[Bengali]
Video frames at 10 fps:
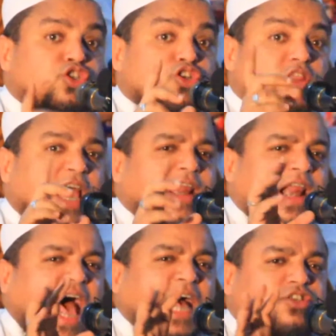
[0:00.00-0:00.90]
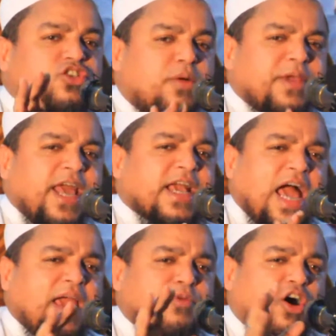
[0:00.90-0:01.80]
দুষ্টদের রাজ জমিনে
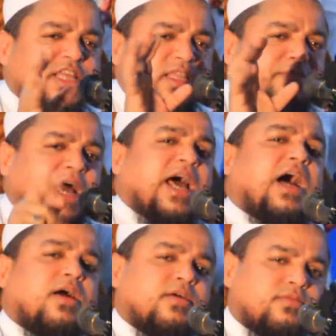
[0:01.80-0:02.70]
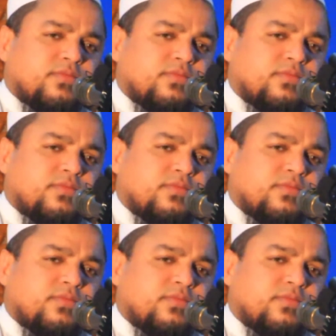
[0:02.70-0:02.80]
কায়েম হতে দিবা না